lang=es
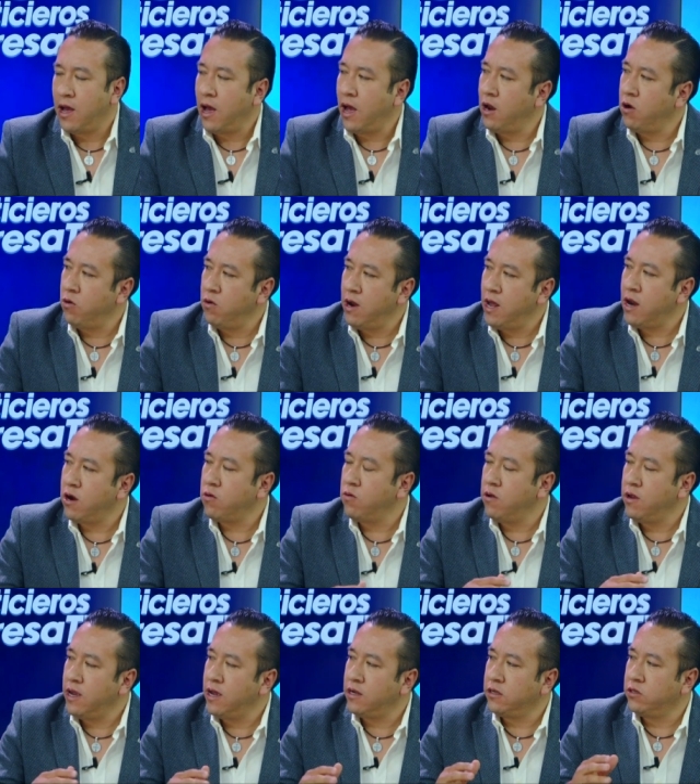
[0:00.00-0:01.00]
a lo
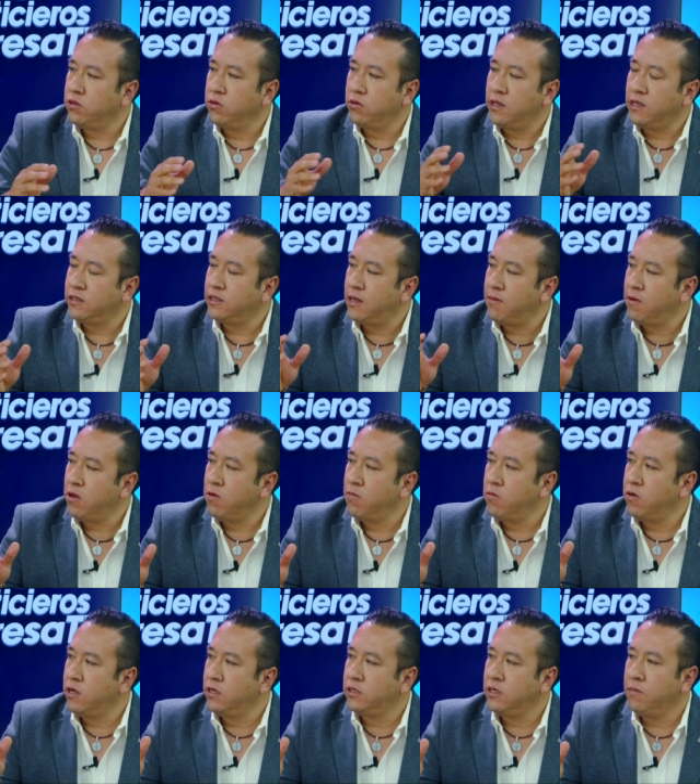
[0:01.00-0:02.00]
largo y ancho de este bello
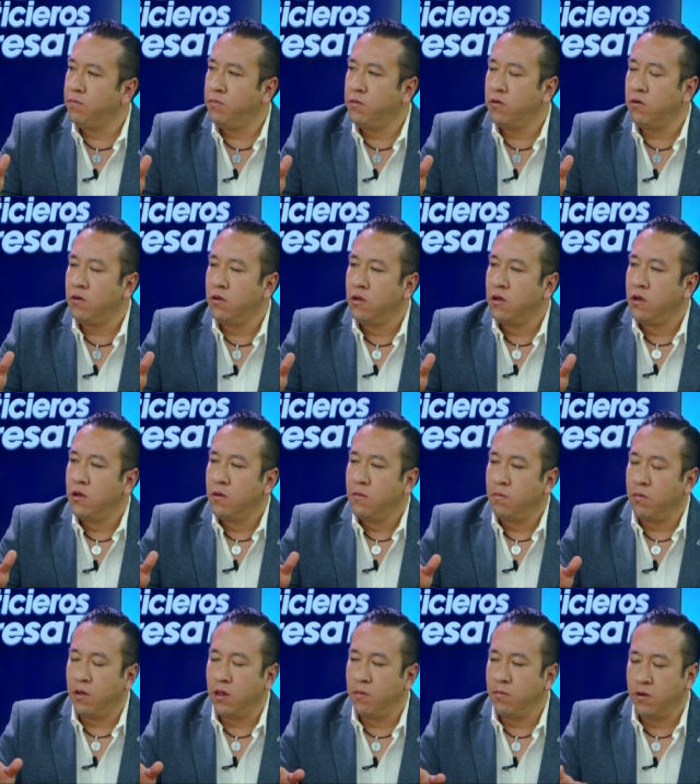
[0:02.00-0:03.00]
municipio,
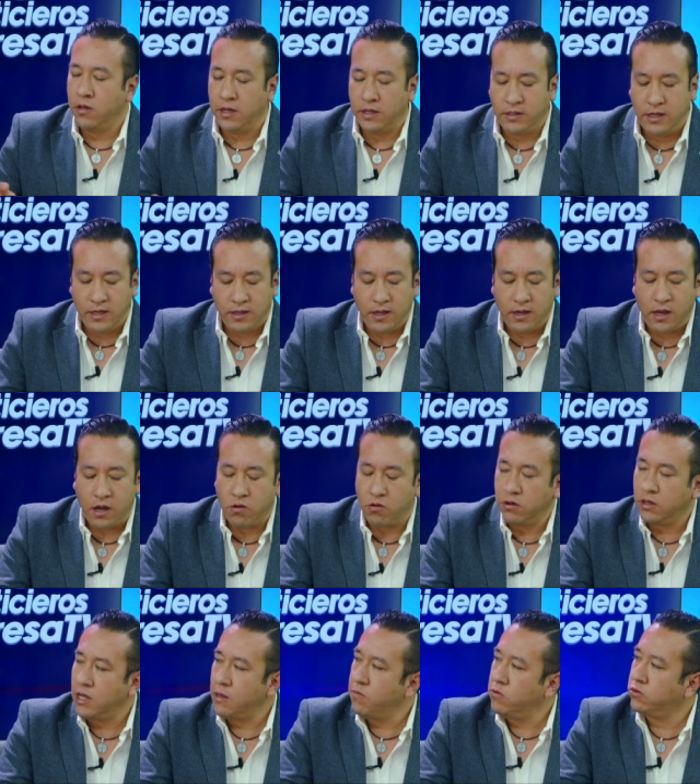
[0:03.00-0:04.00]
podemos decirte que
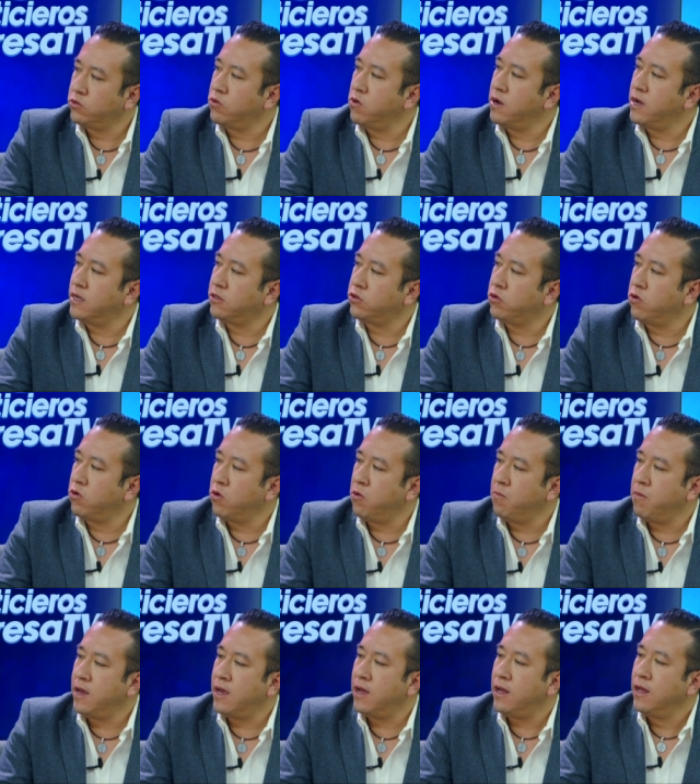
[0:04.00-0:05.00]
contamos con
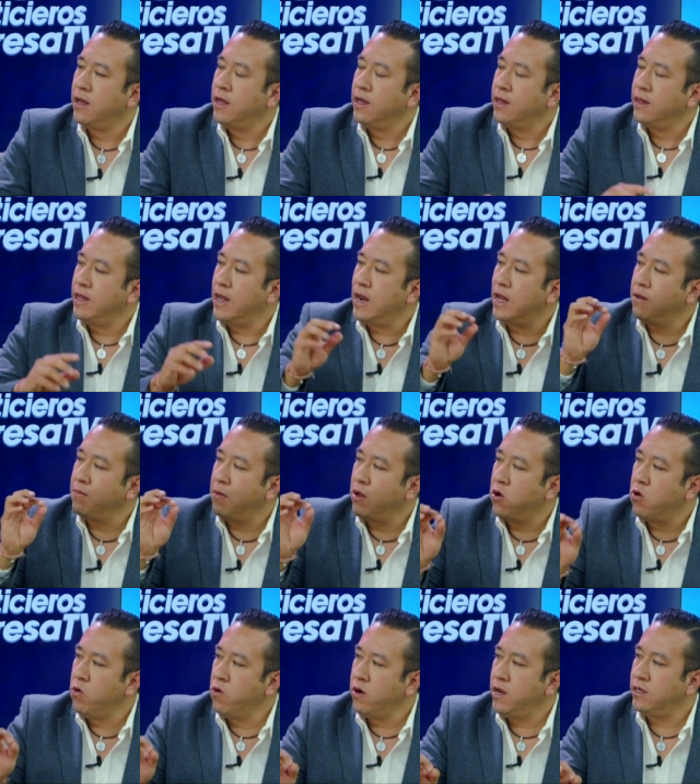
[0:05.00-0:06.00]
gastronomía de las
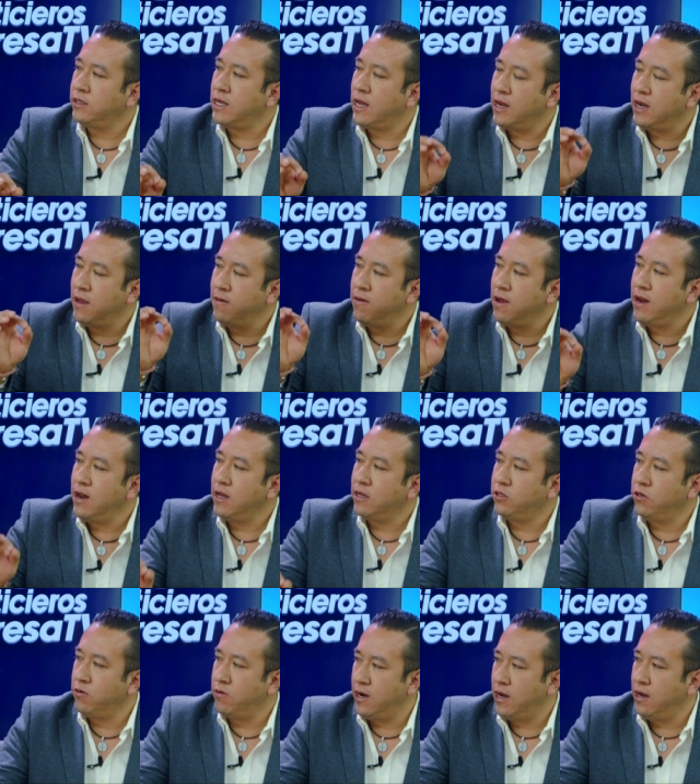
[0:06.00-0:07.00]
mejores a nivel
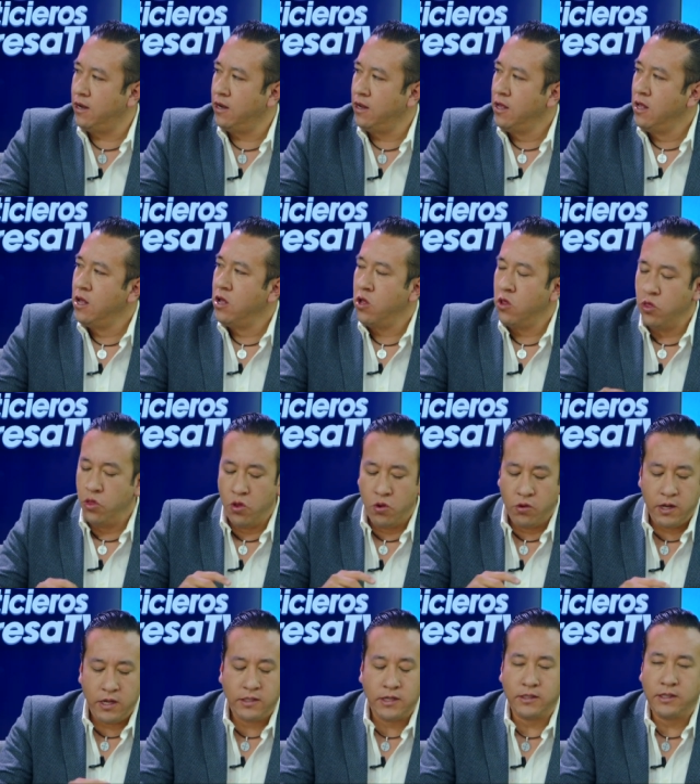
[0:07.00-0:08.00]
nacional. No
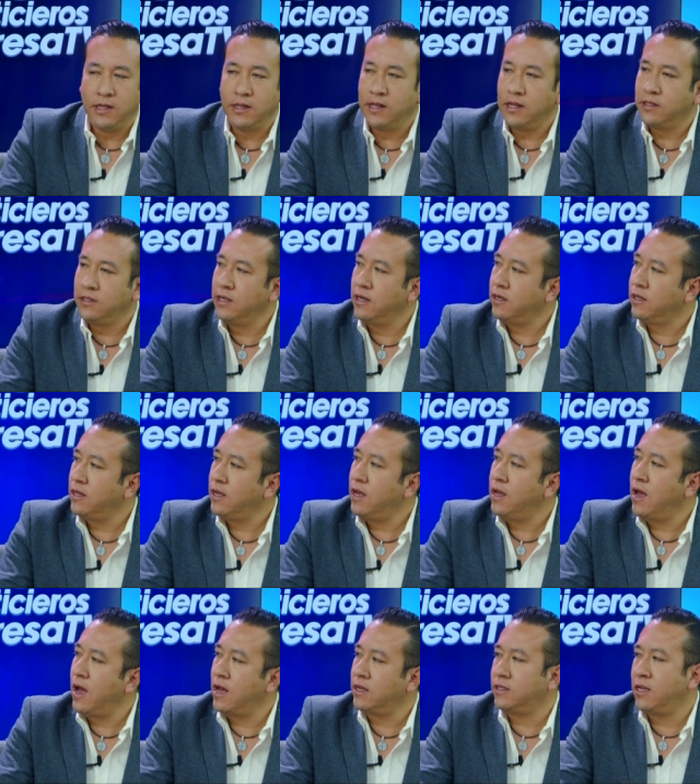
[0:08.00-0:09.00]
necesitas
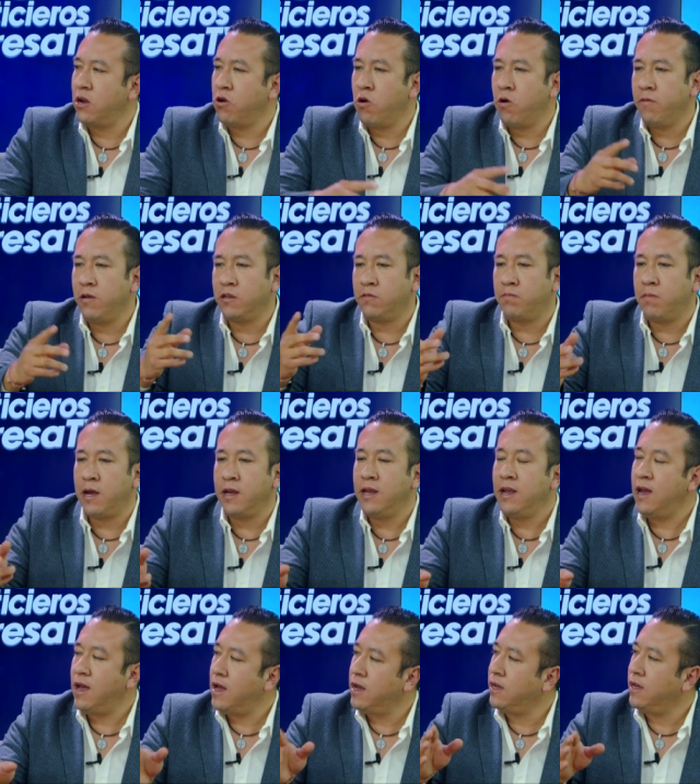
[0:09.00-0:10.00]
irte a Segovia,
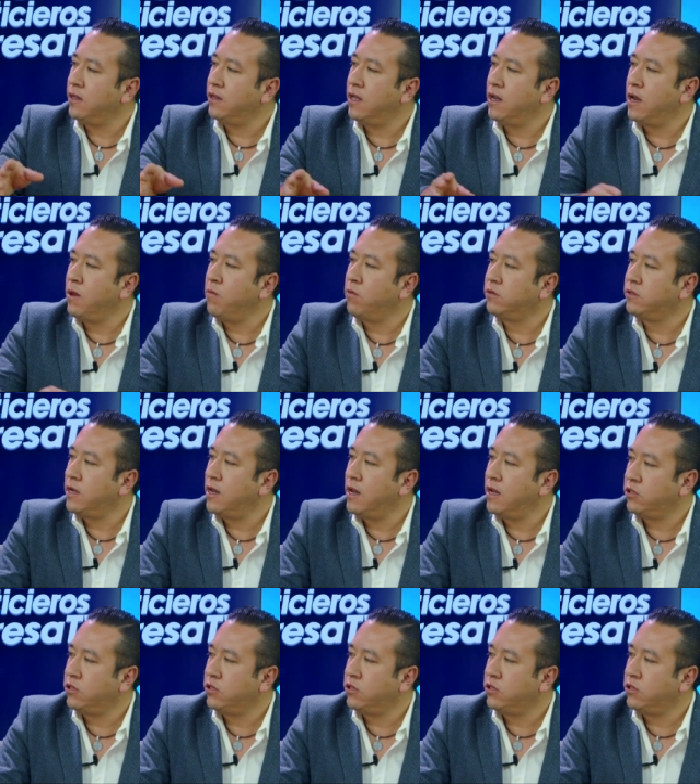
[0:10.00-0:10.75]
España. Aquí tenemos el